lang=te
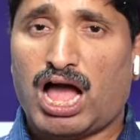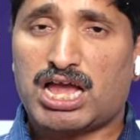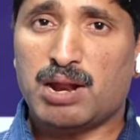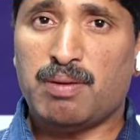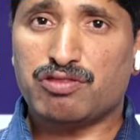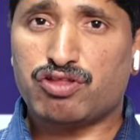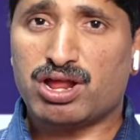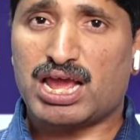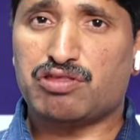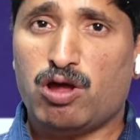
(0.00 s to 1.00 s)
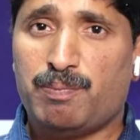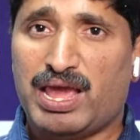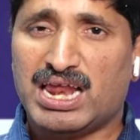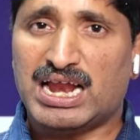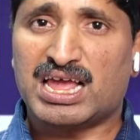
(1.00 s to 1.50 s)
అక్రమాస్తుల కేసులో
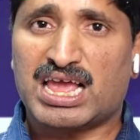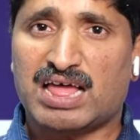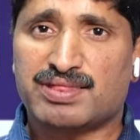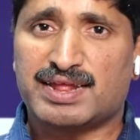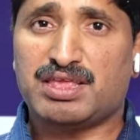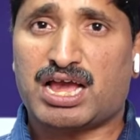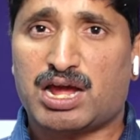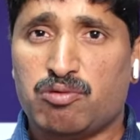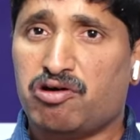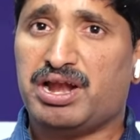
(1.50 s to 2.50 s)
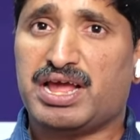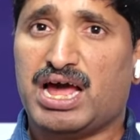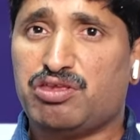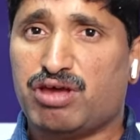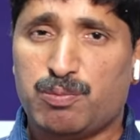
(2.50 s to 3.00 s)
బెయిల్గా క్యాన్సిల్ అయితే జగన్మోహన్ రెడ్డి
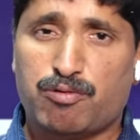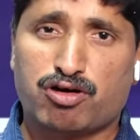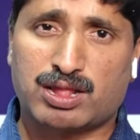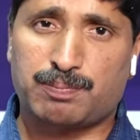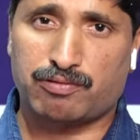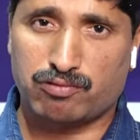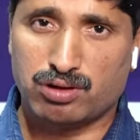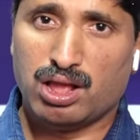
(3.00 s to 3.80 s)
గారు జైలుకి పోక తప్పదు